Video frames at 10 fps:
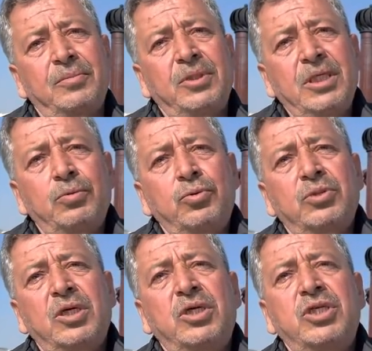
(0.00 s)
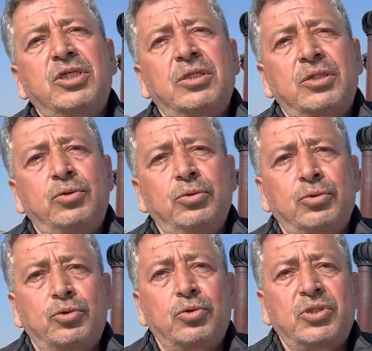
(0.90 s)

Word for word: Niye kuşlar hırçınlaşıyordu, çok